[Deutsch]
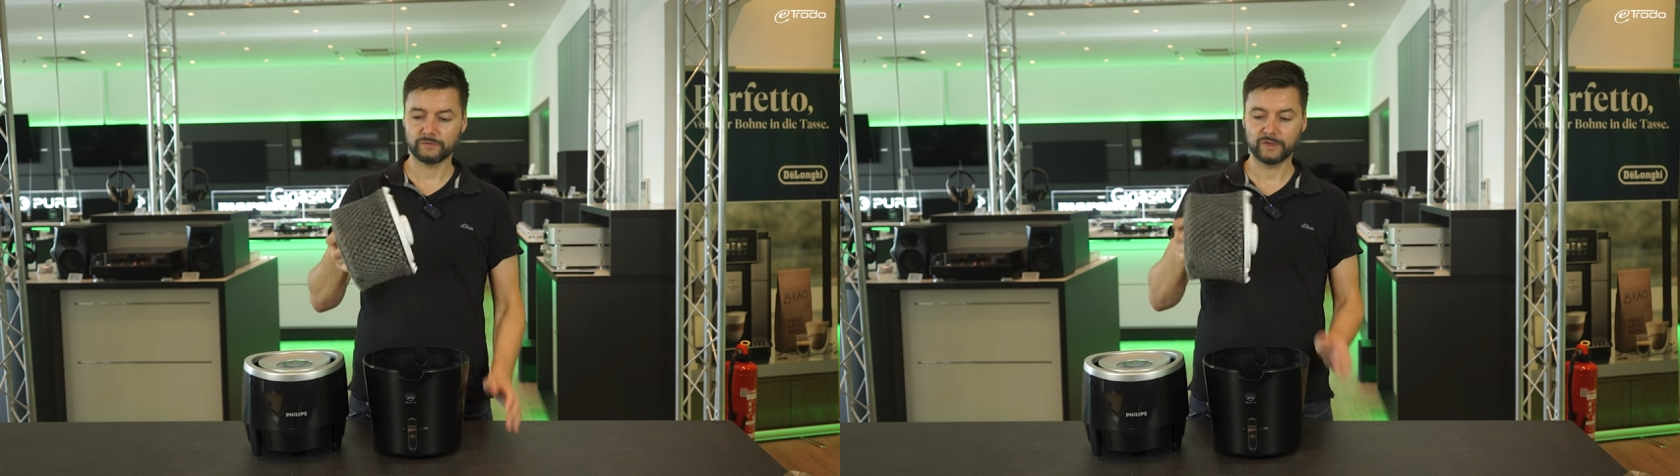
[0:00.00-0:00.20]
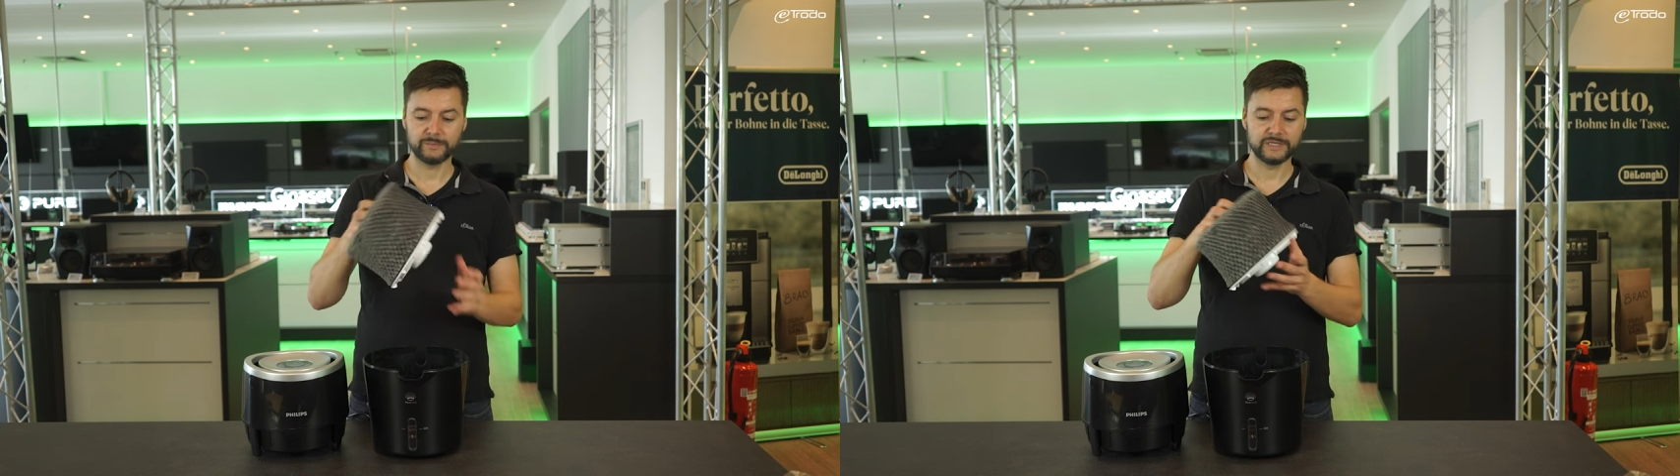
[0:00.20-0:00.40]

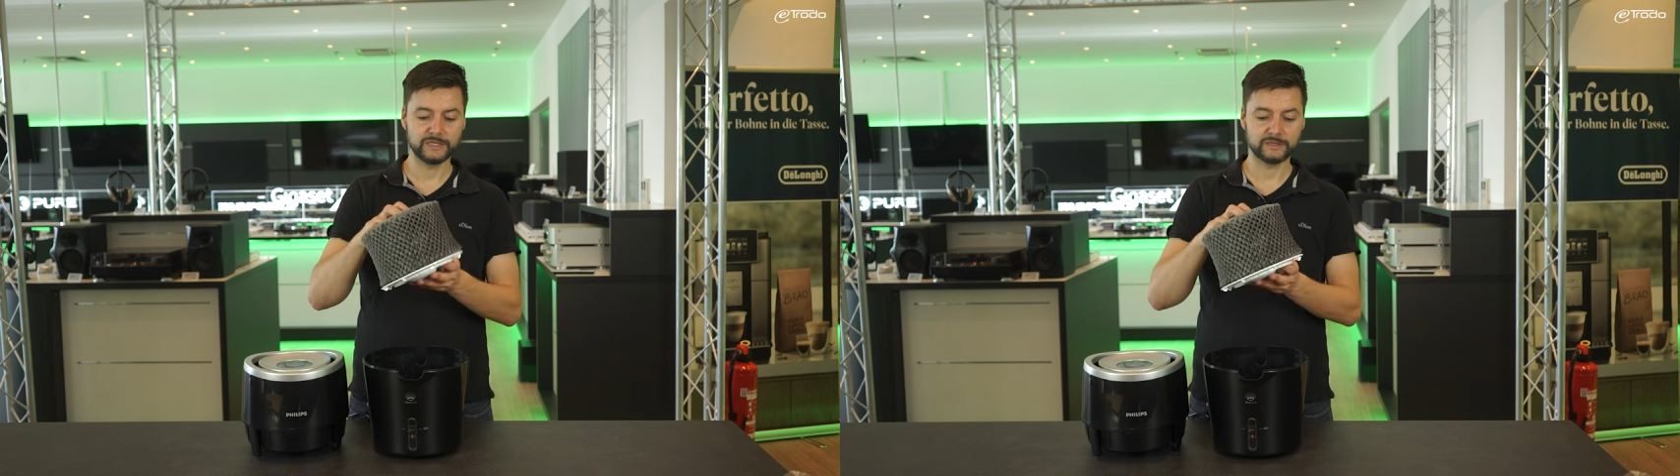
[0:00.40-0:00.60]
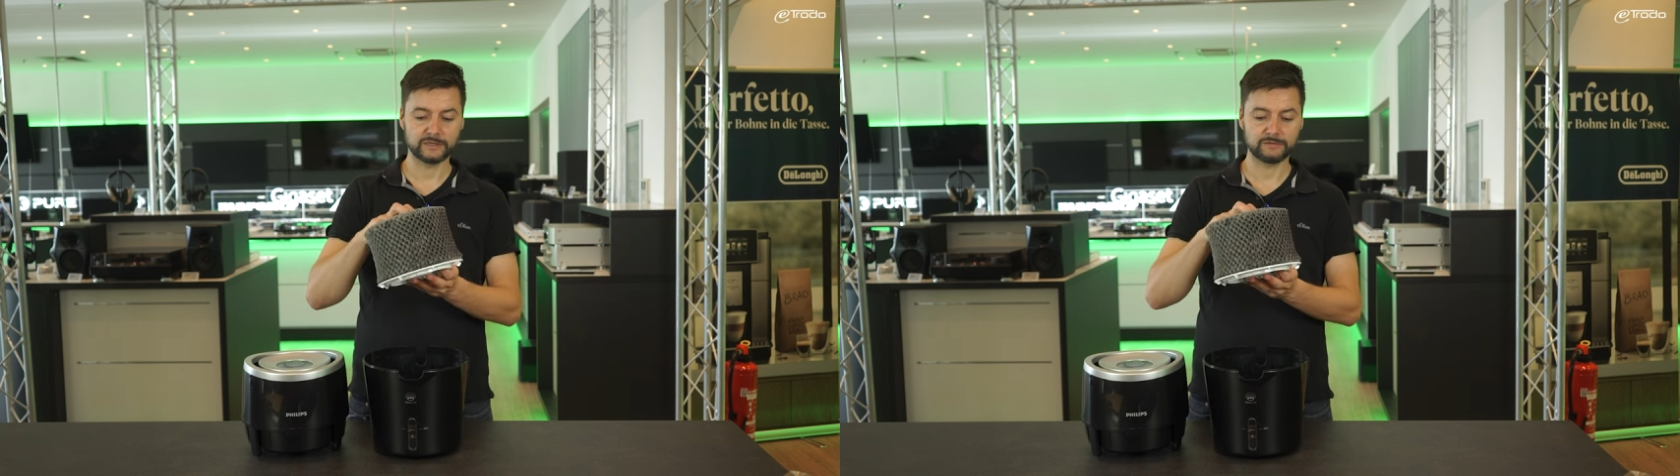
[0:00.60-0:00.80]
wir haben
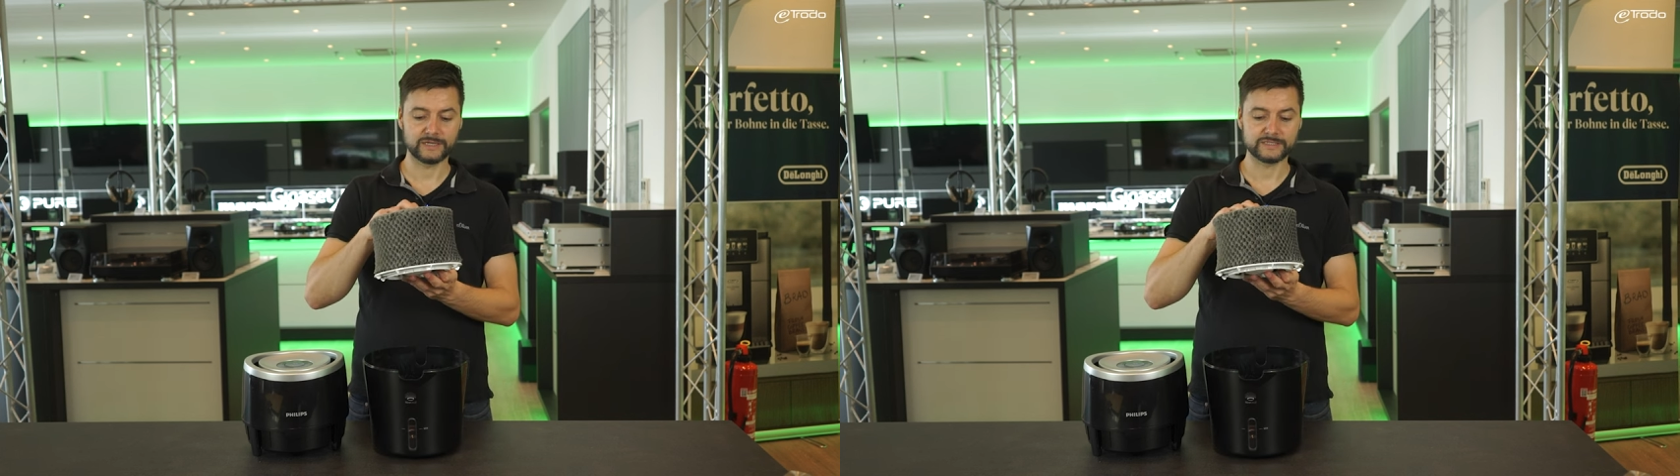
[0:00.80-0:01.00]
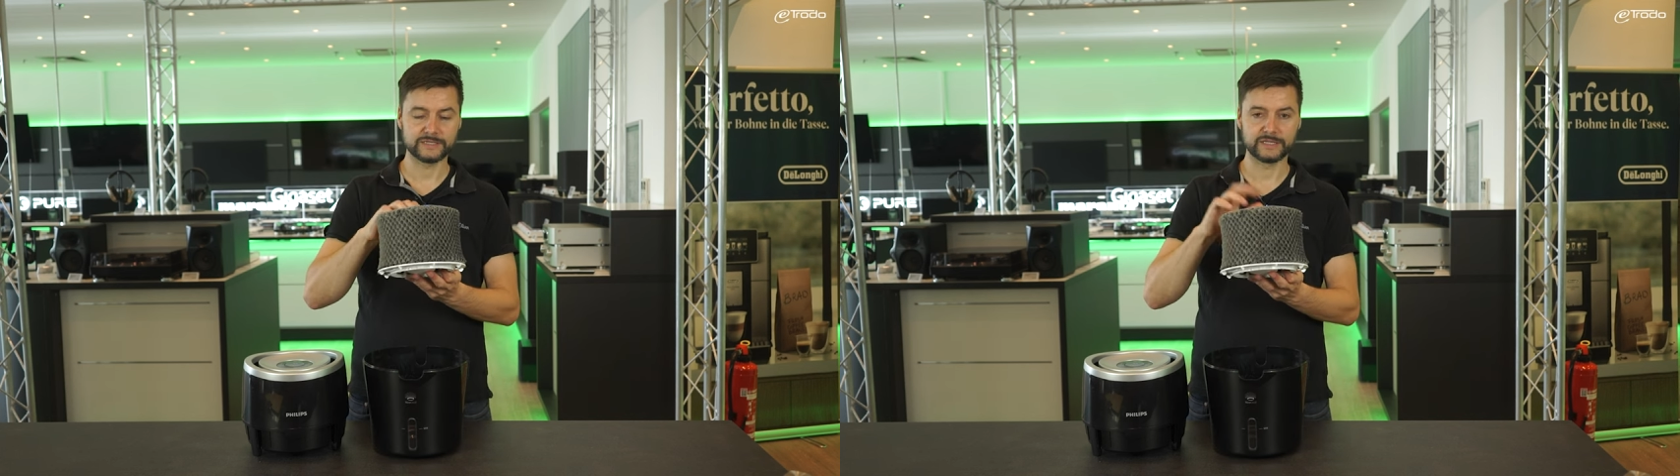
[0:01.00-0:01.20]
hier
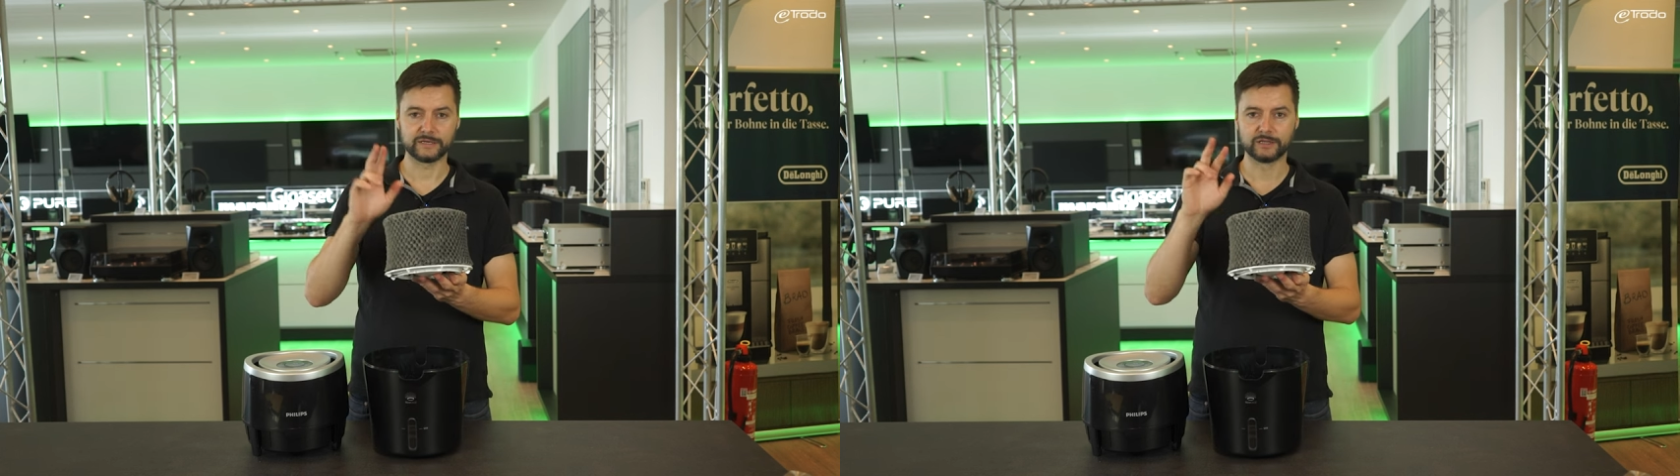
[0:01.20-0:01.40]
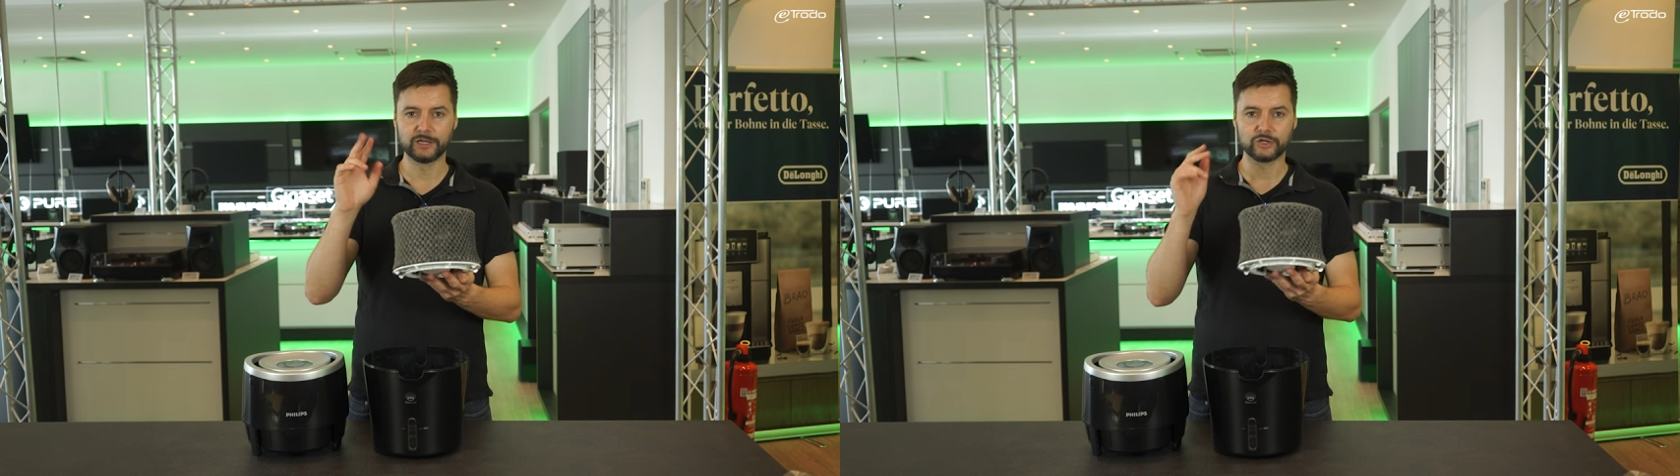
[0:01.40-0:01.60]
quasi
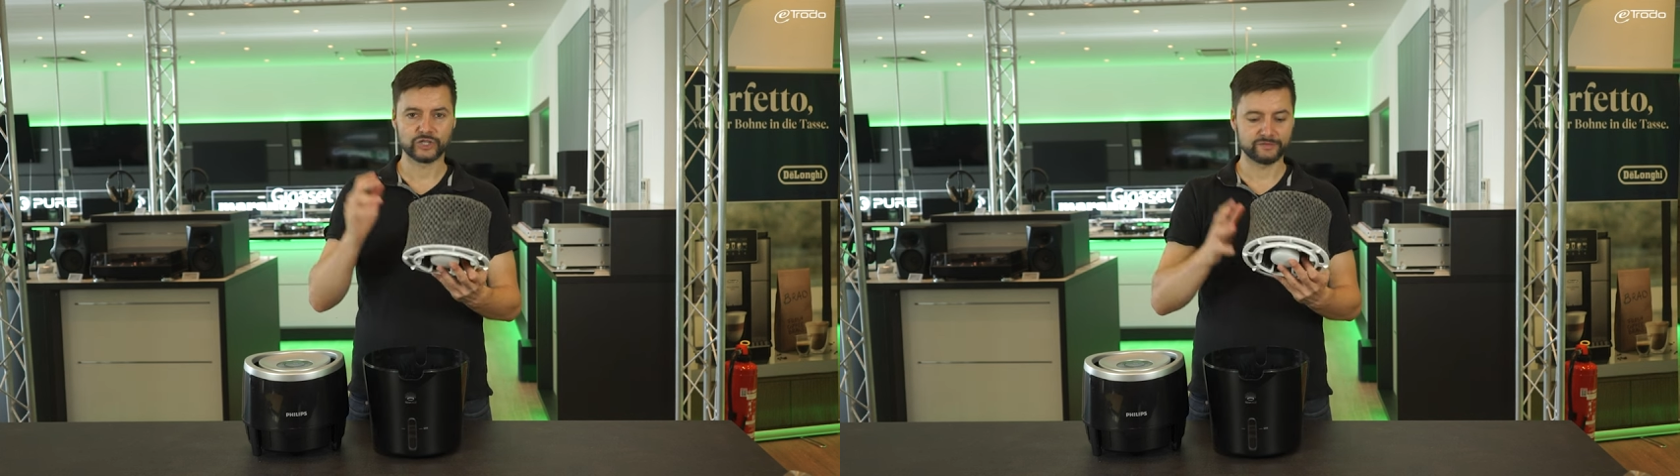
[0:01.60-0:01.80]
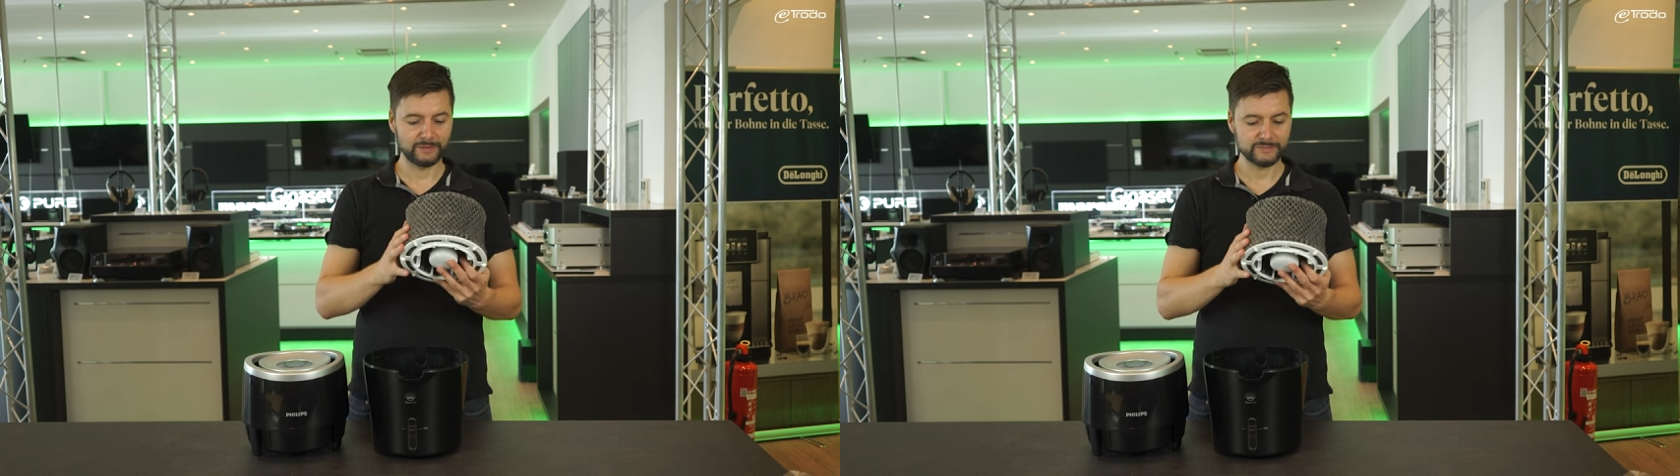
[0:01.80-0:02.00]
den
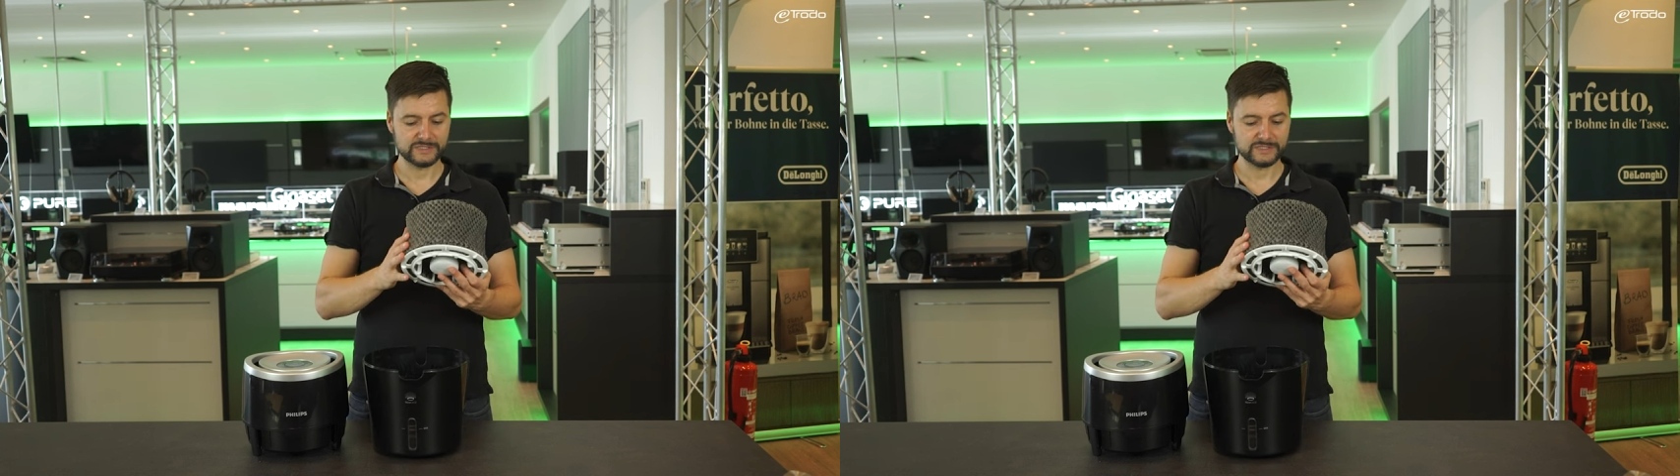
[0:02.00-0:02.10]
Schwamm,